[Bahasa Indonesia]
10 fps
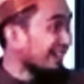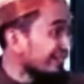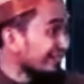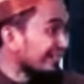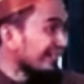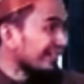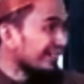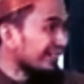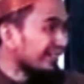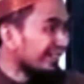ada yang tahu.
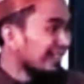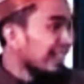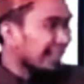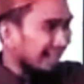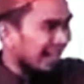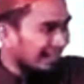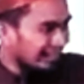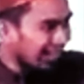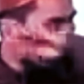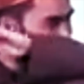
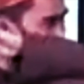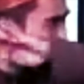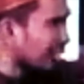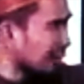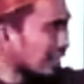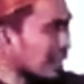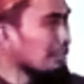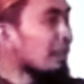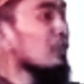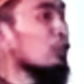Dirahasiakan oleh
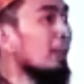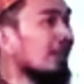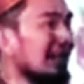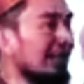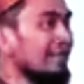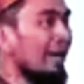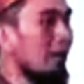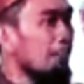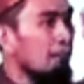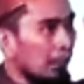Allah supaya
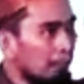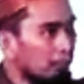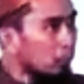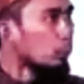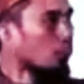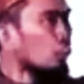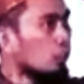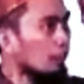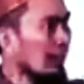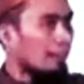kita
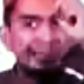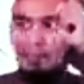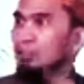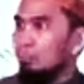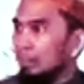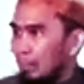berburu untuk mendapatkan